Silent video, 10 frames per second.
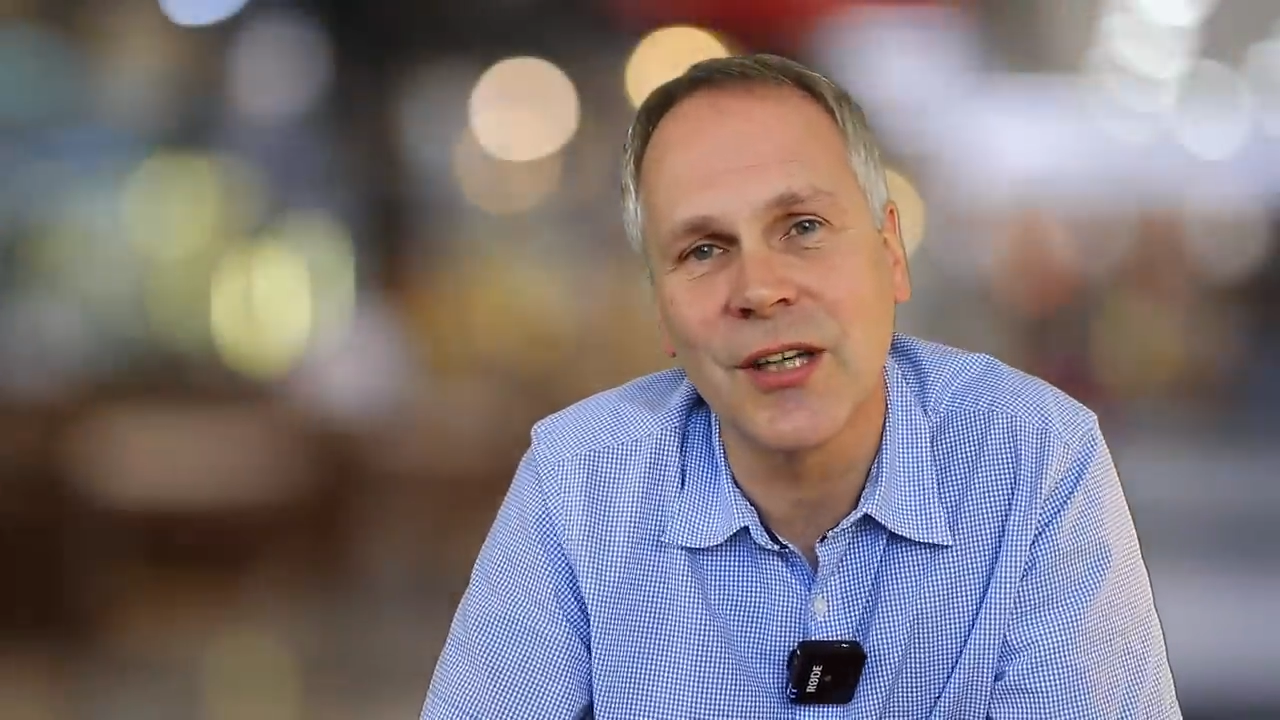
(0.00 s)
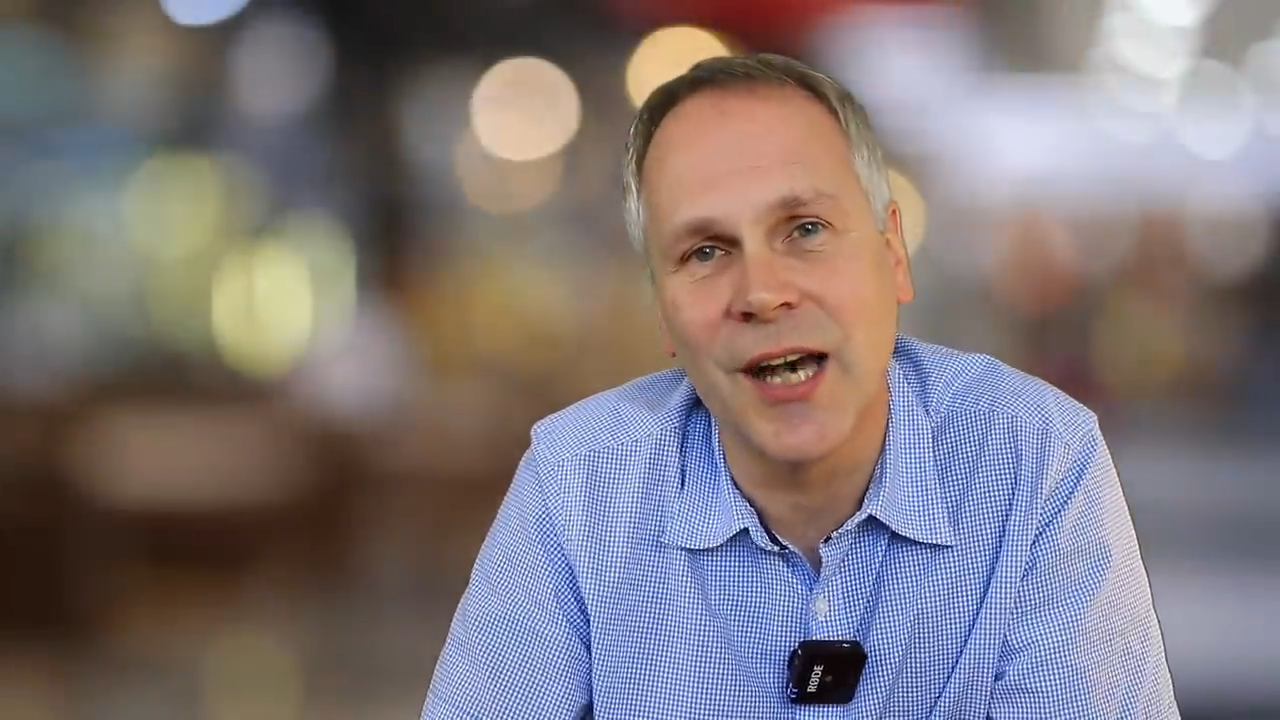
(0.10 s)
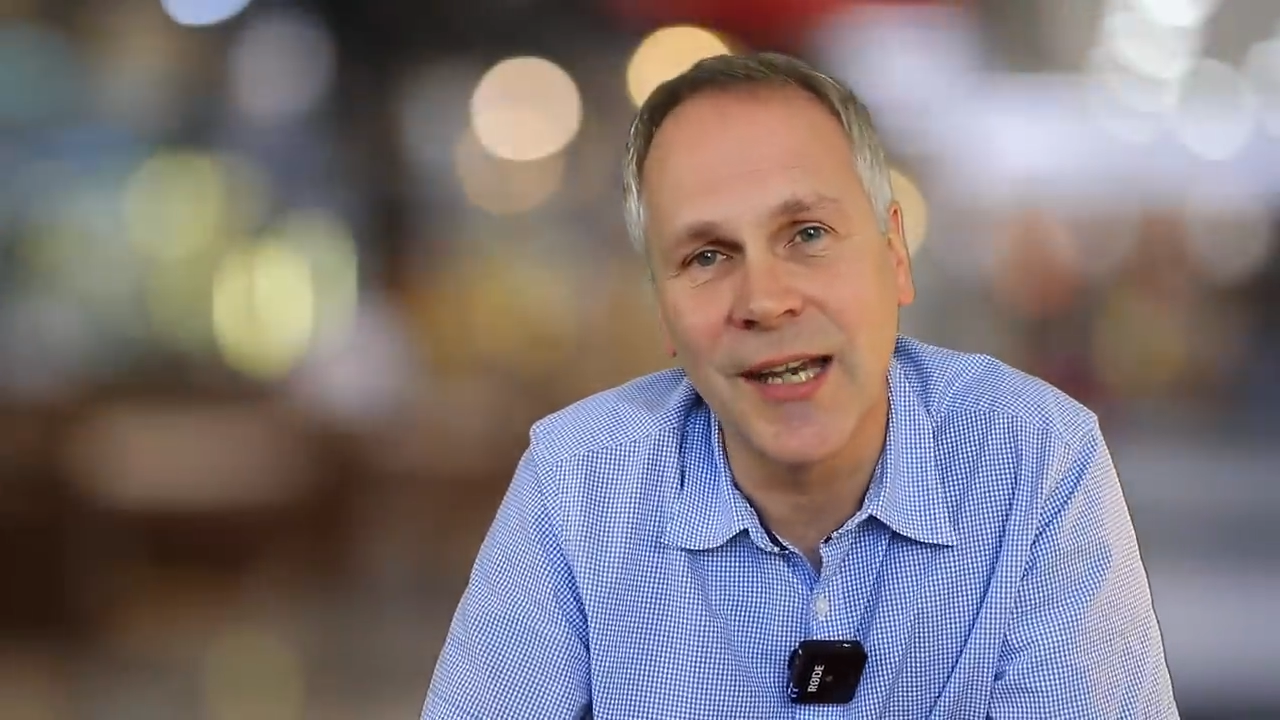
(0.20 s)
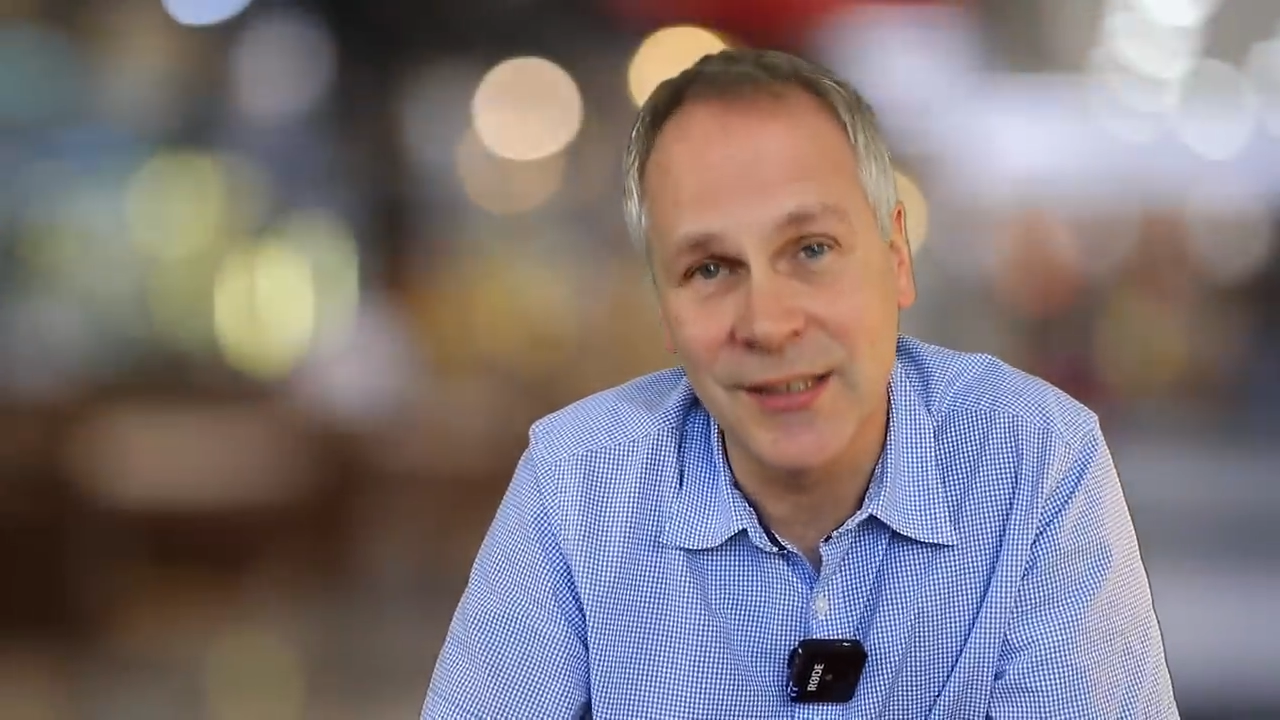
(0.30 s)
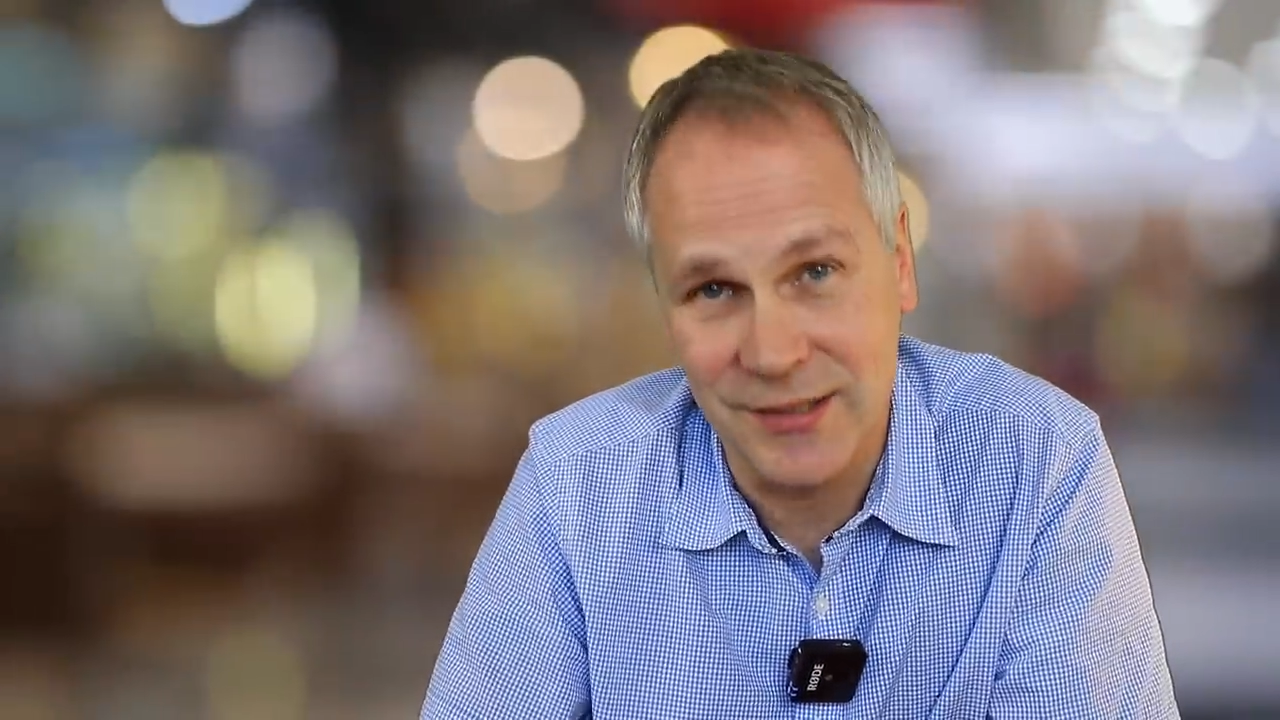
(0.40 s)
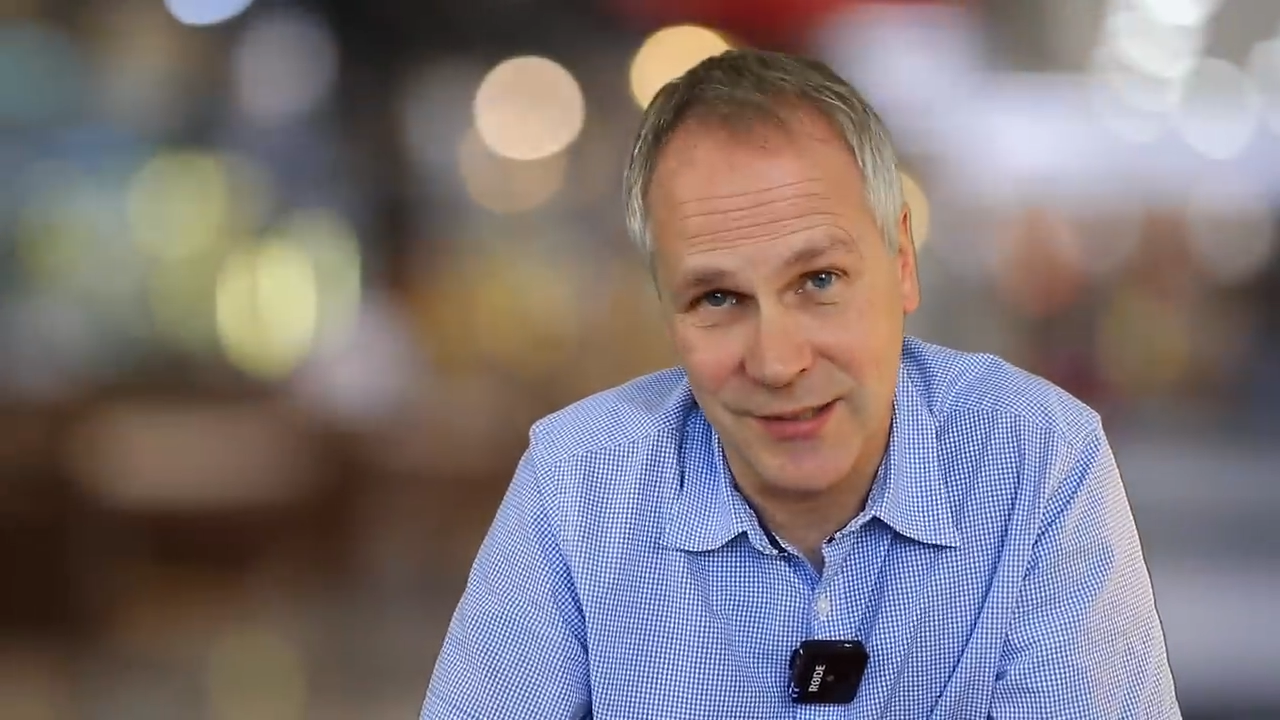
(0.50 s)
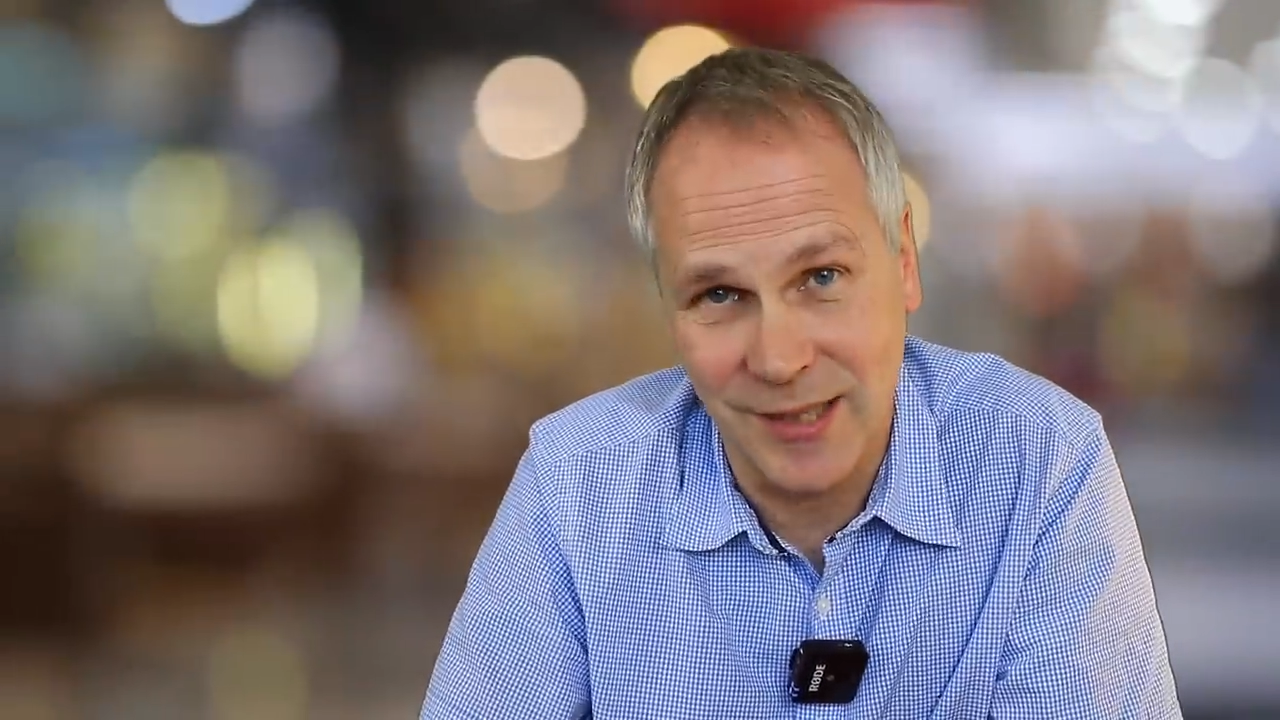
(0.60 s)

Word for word: eine